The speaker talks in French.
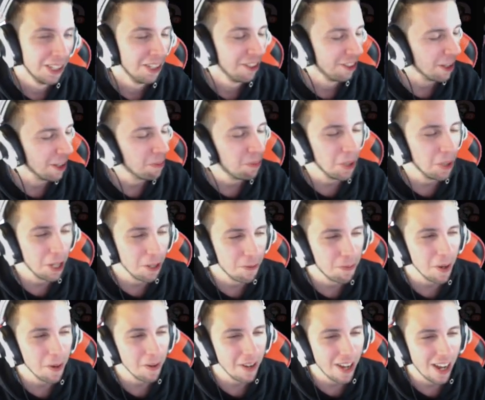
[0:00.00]
Ça peut être
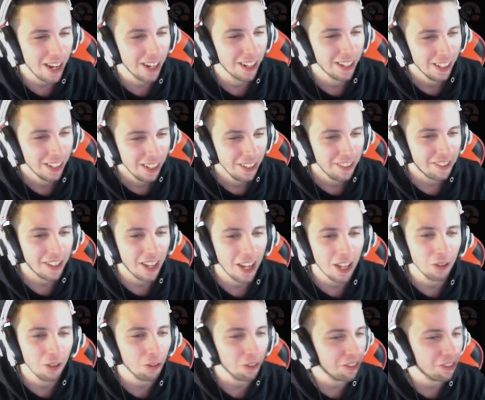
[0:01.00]
pas mal. Ça
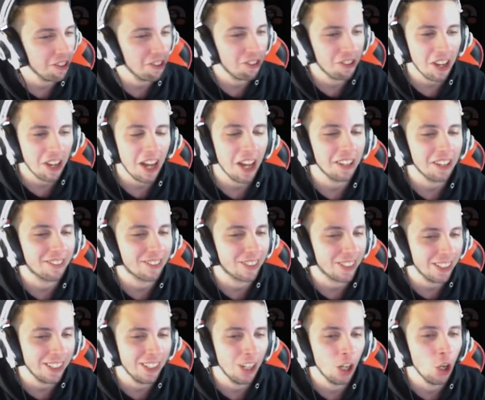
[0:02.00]
annonce déjà un
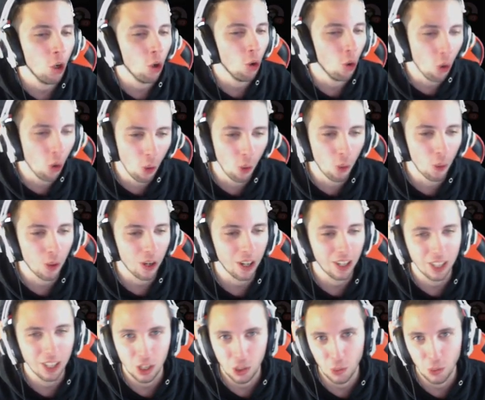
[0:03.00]
skin lourd.
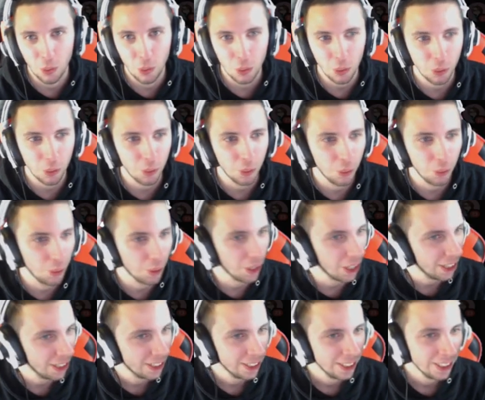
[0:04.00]
Lourd, lourd,
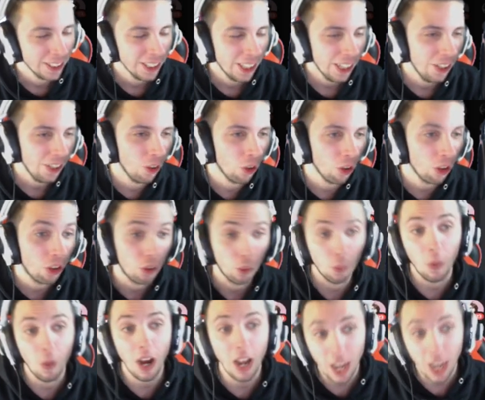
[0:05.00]
lourd. Donc
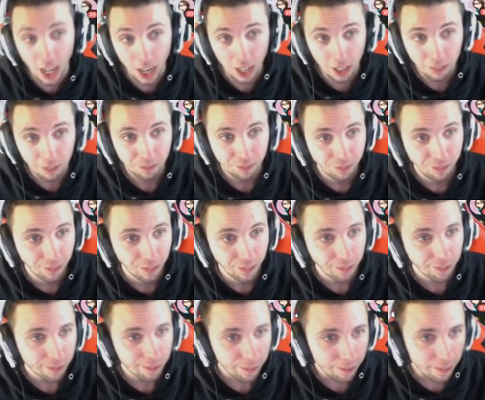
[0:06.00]
voilà.
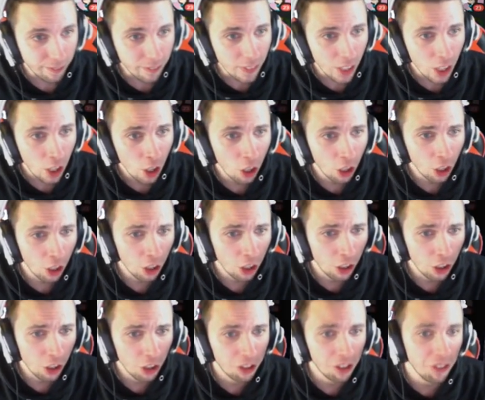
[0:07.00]

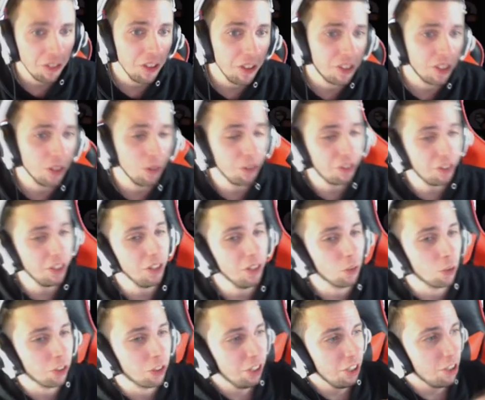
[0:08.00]
Euh, j'avais ça aussi,
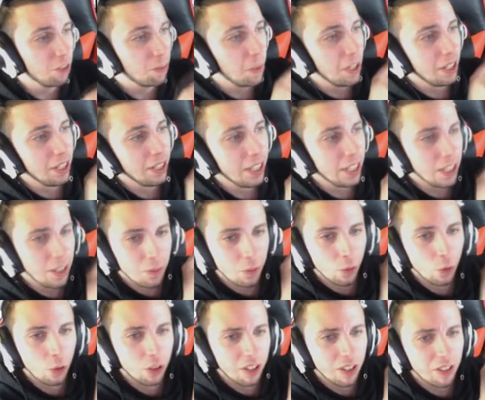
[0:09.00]
donc Display Name.
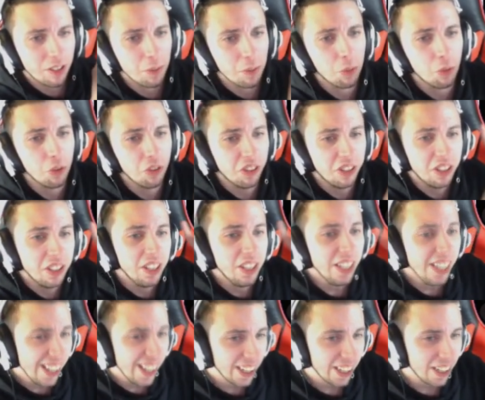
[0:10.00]
Donc ça c'est pour le skin
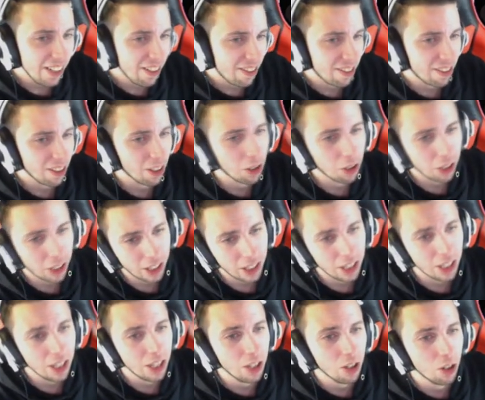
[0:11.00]
Iris
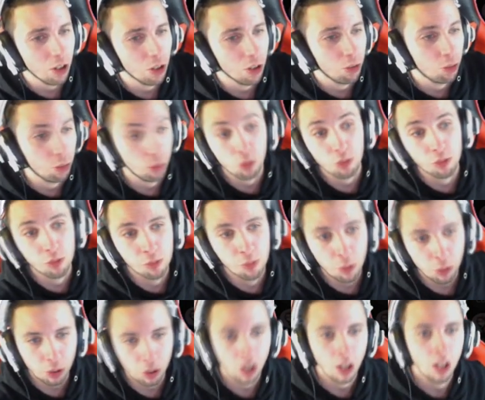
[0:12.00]
qui euh, du coup vous
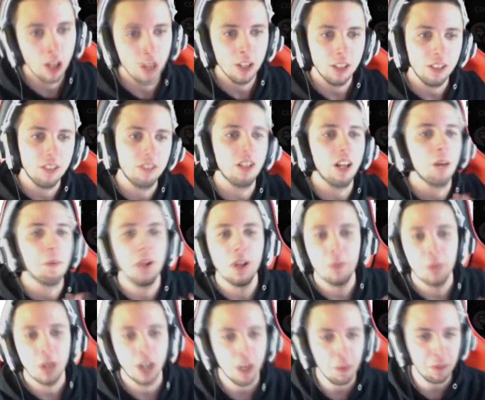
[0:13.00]
montre qui se rappelle
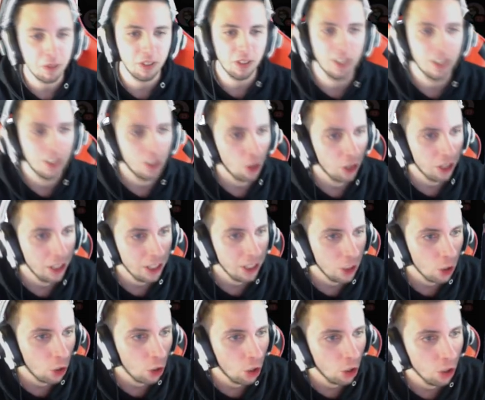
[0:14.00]
bien là parce qu'il est dans les lignes
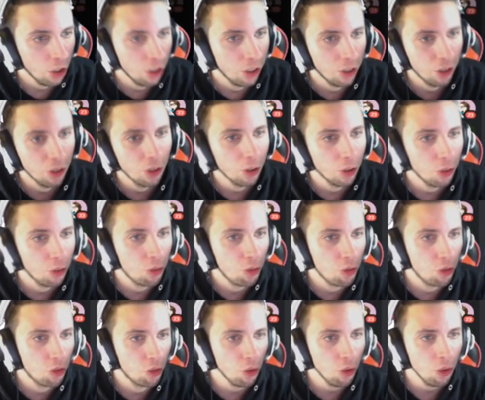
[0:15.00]
de code euh, du
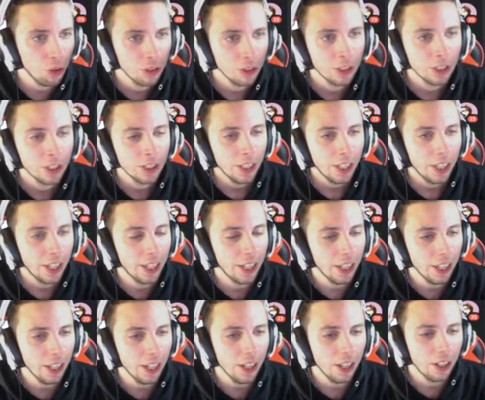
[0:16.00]
jeu.
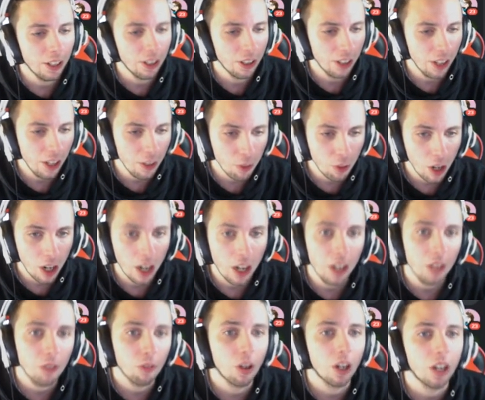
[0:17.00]
et
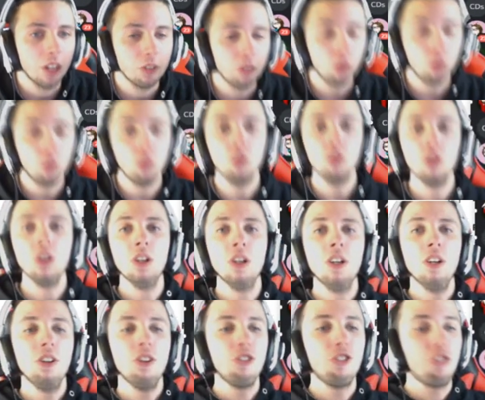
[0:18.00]
voilà, et voilà, du coup
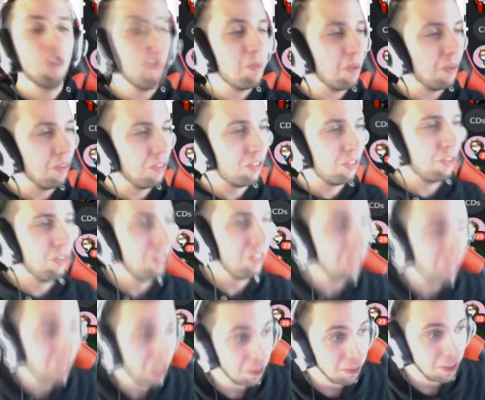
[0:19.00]
je pense que
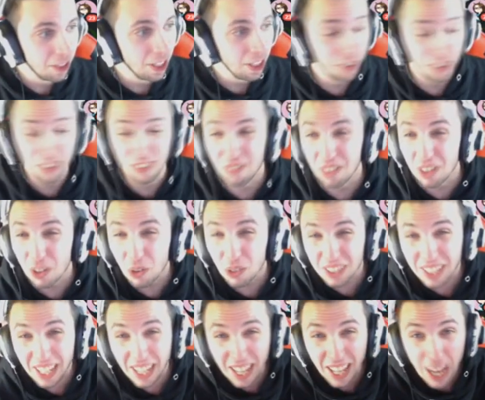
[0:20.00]
c'est terminé. C'est une vidéo
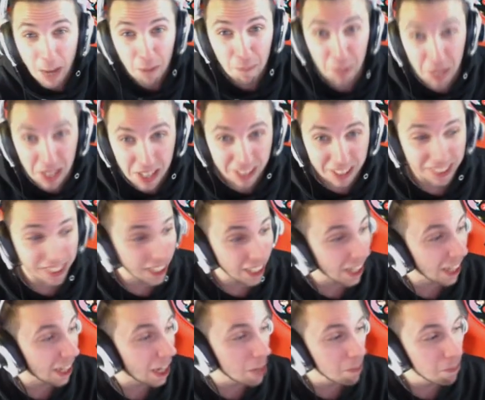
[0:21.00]
très rapide,
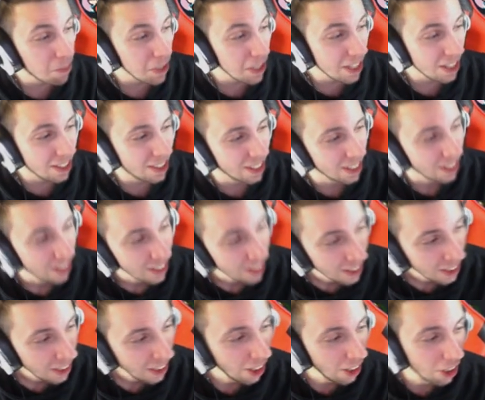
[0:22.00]
très rapide,
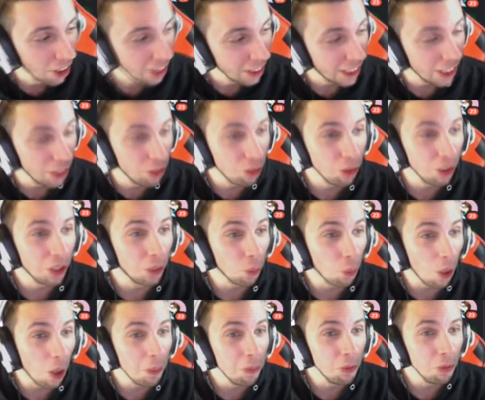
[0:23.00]
euh, qui a duré
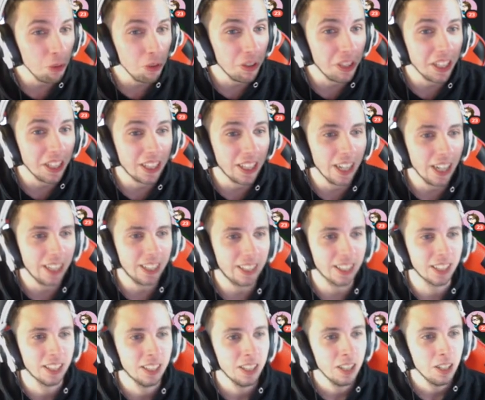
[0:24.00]
3 minutes et quelques.